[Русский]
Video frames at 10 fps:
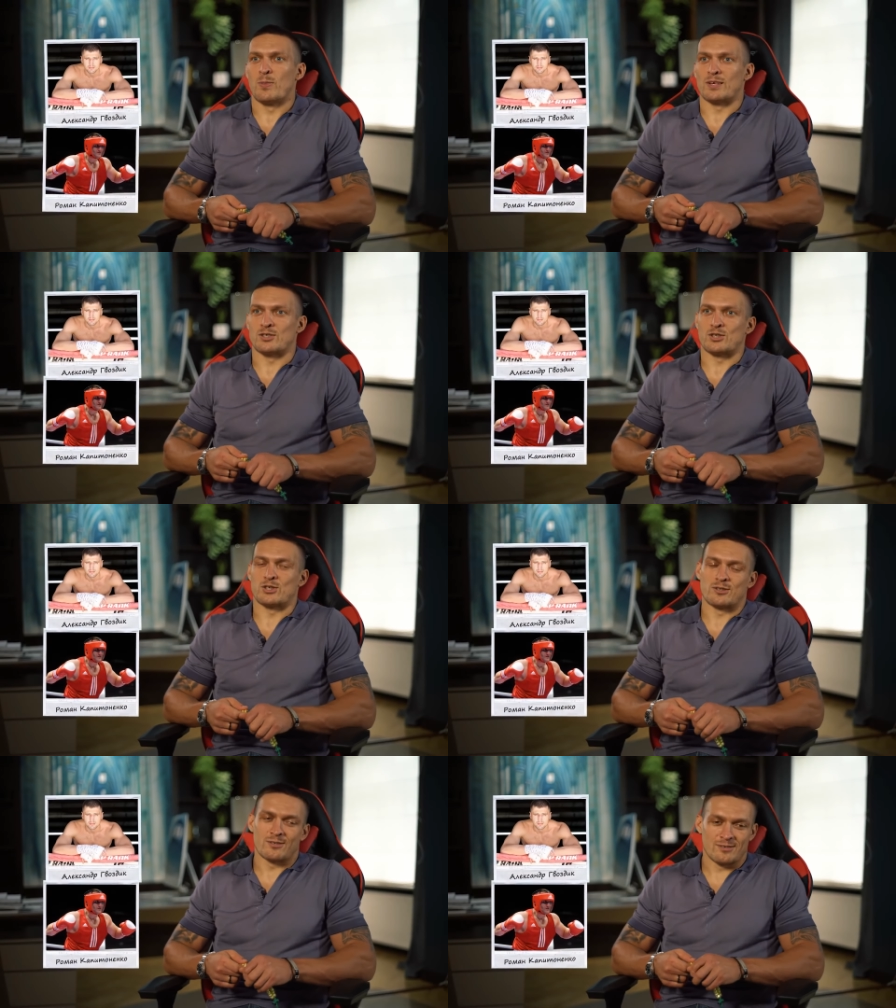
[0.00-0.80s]

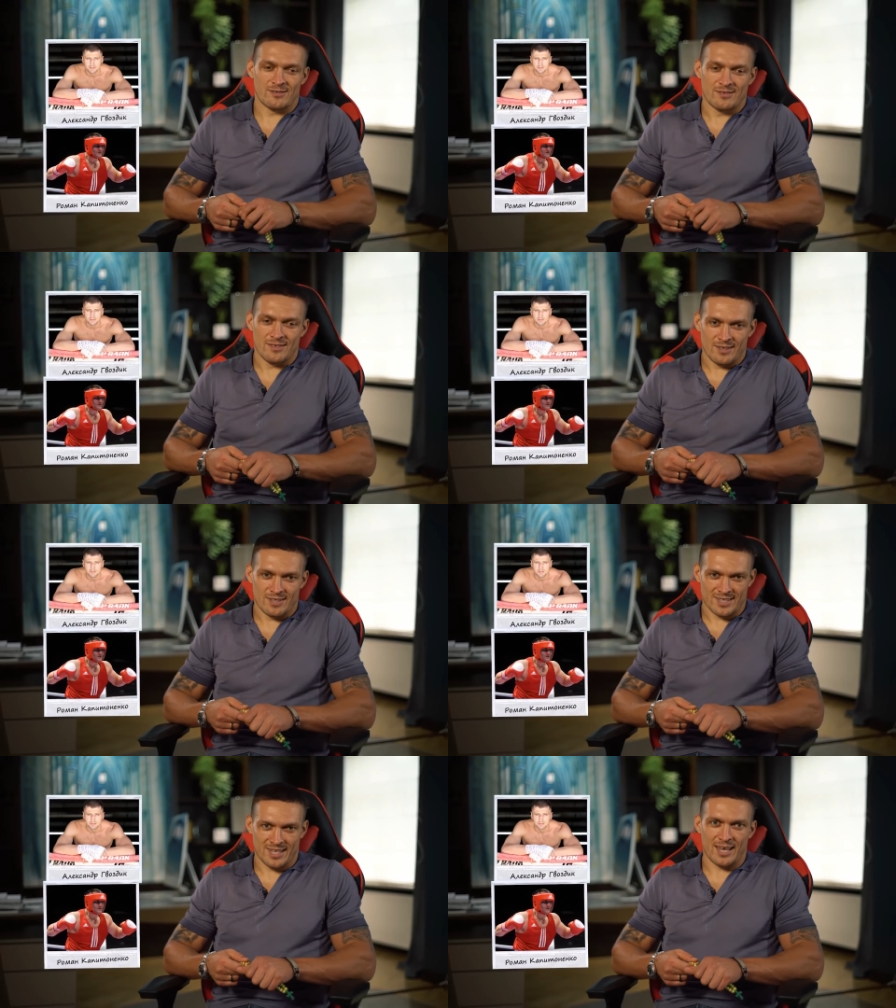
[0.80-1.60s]
наш
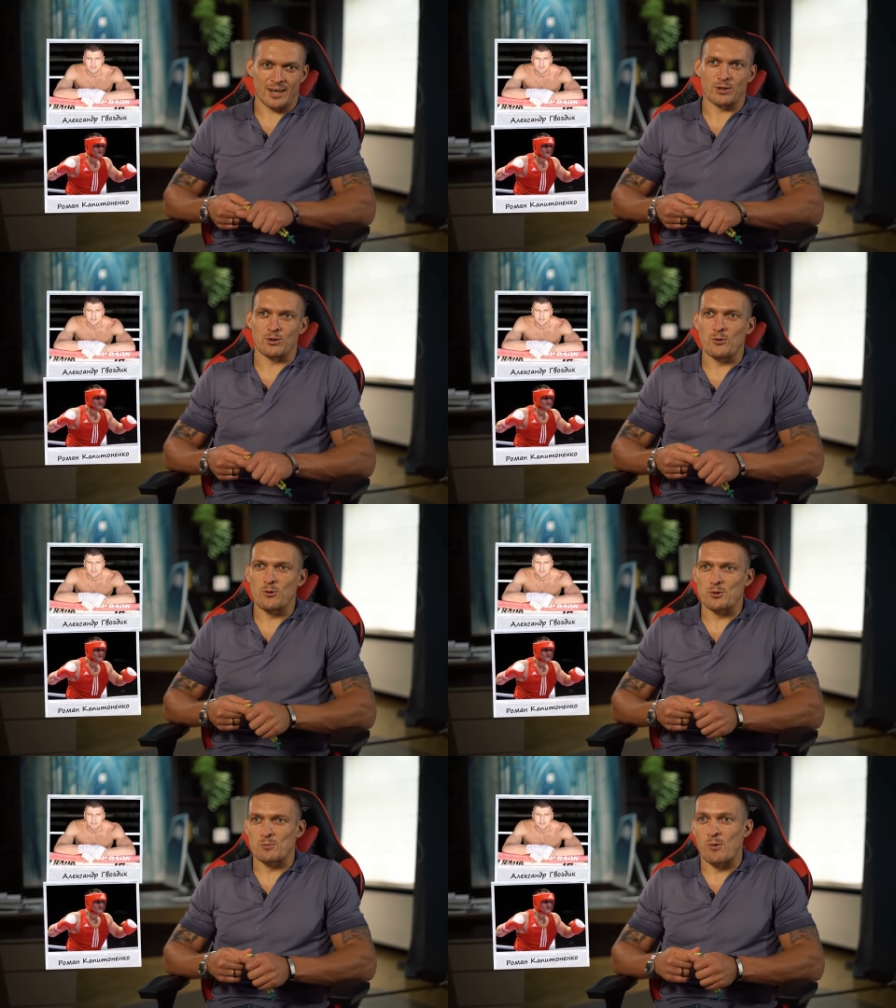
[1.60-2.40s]
старый
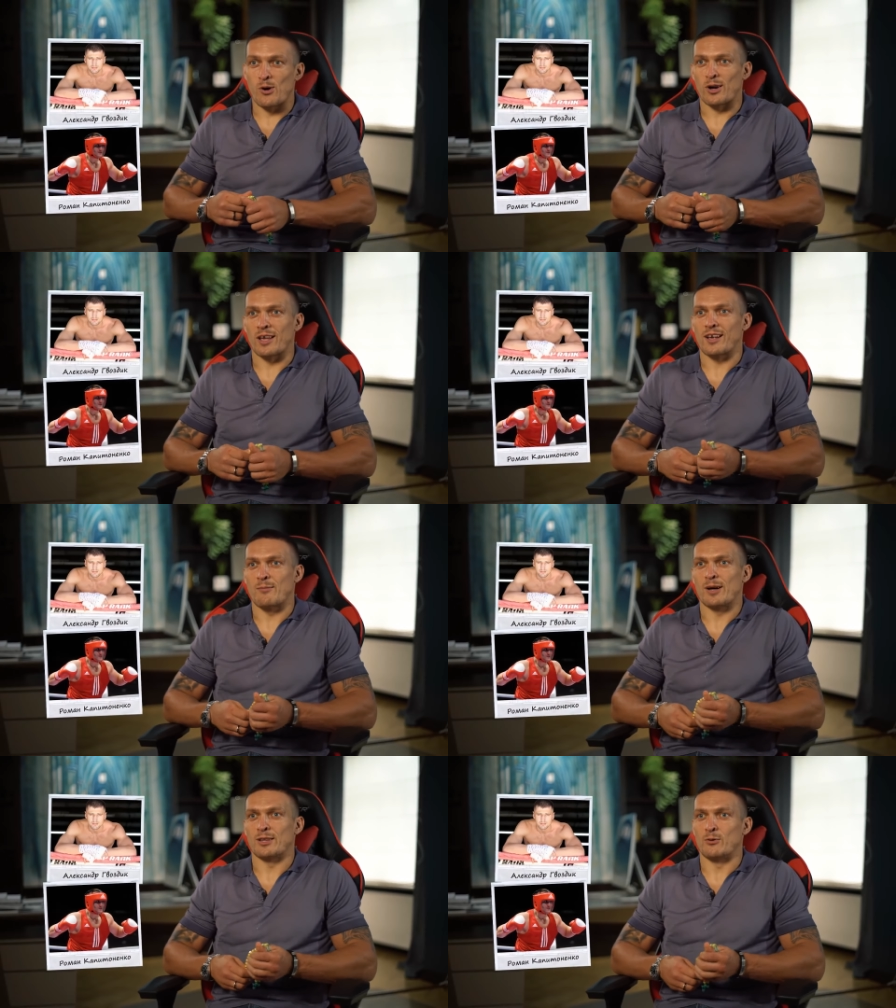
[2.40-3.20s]
друг сборной
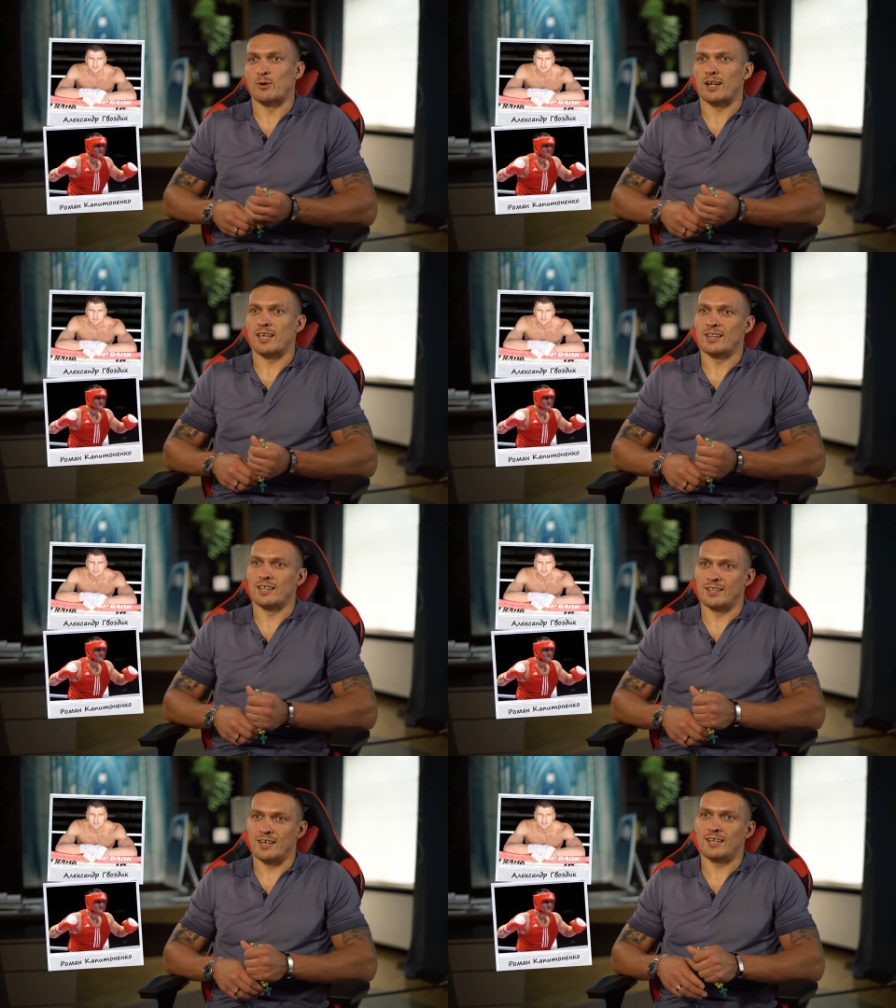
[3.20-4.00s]
команды
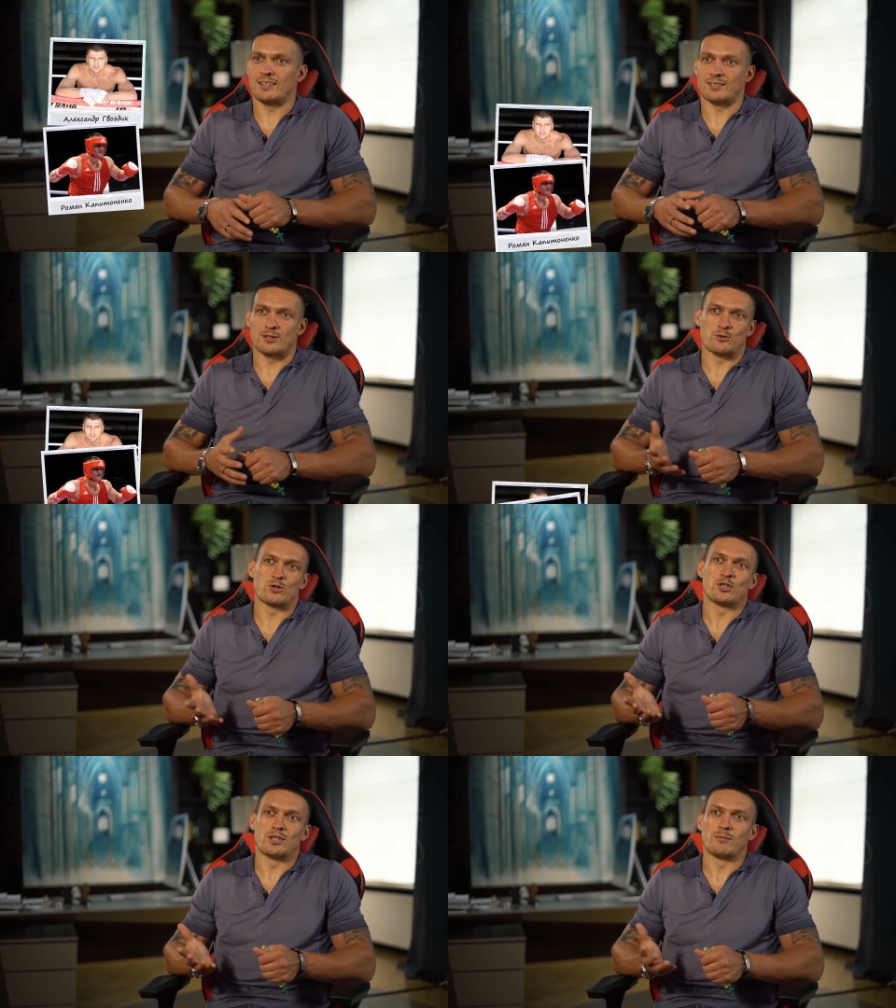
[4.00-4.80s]
Украины, да, это
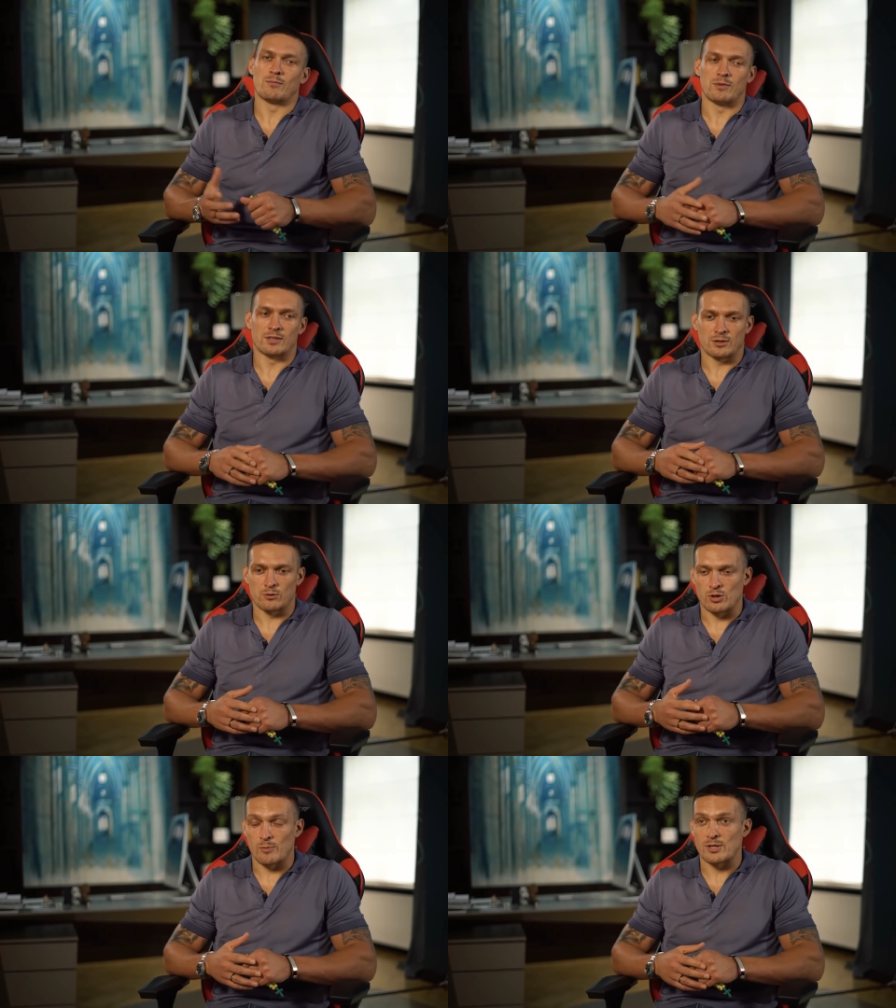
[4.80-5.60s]
заслуженный,
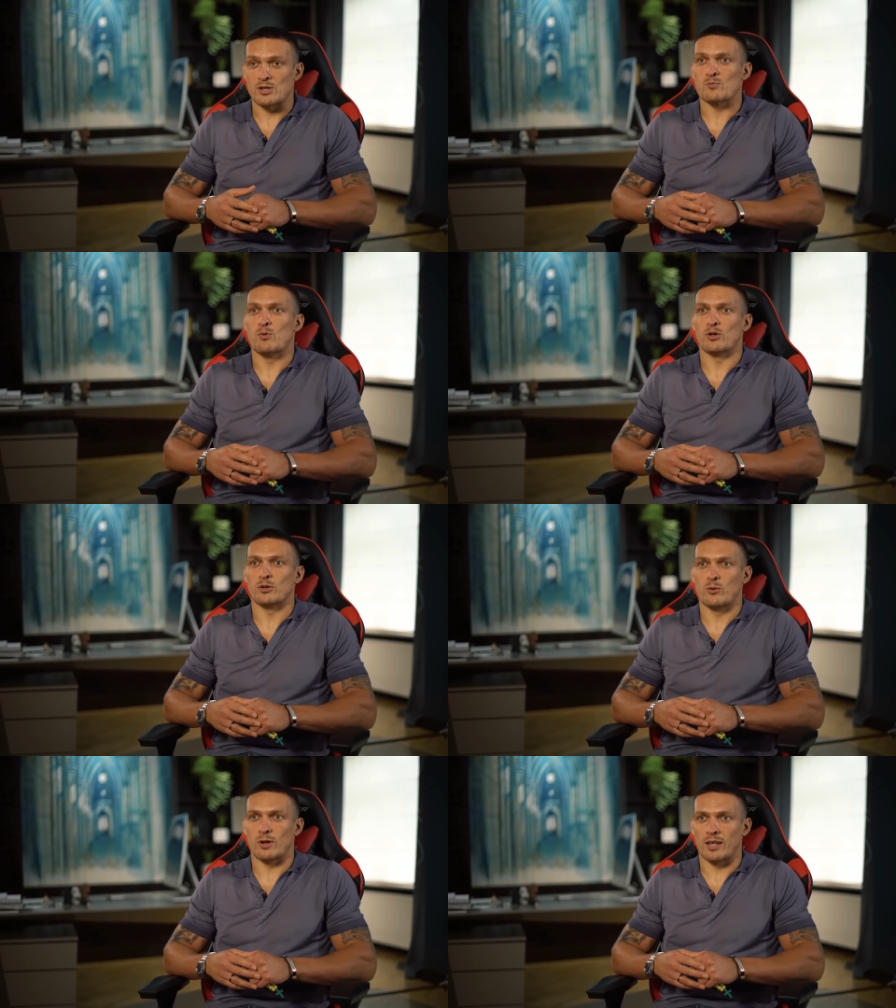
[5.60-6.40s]
заслуженный мастер
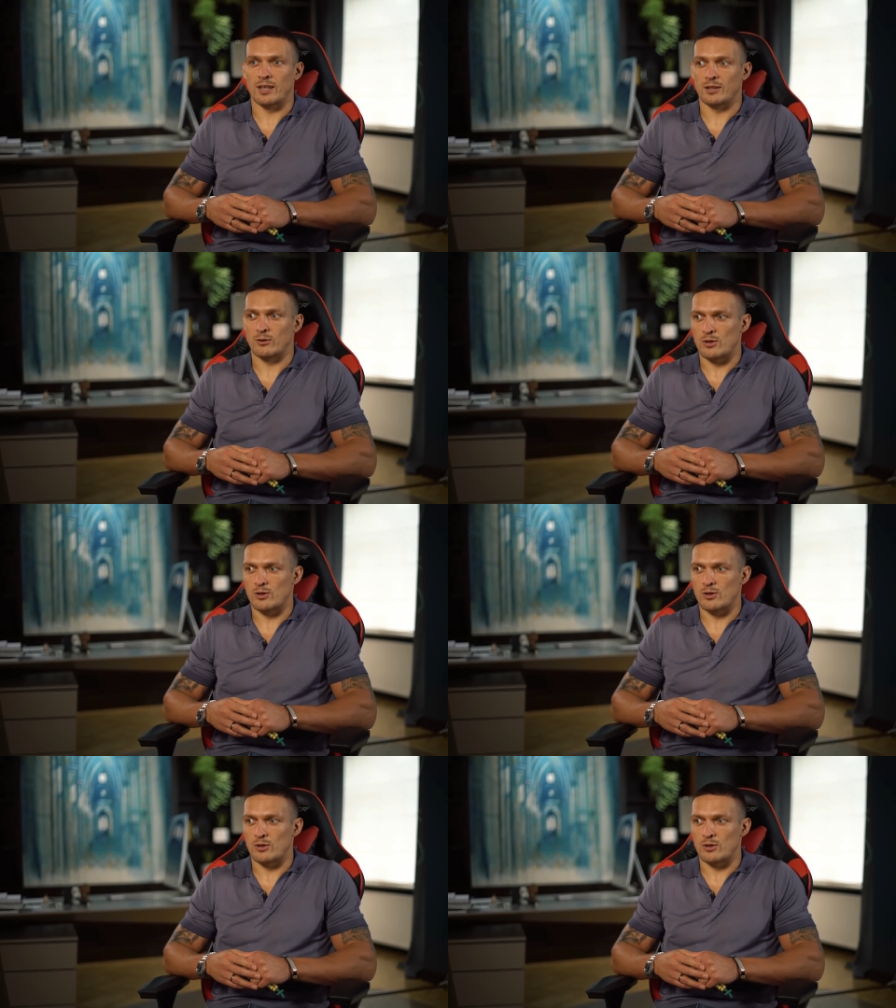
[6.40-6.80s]
спорта Украины.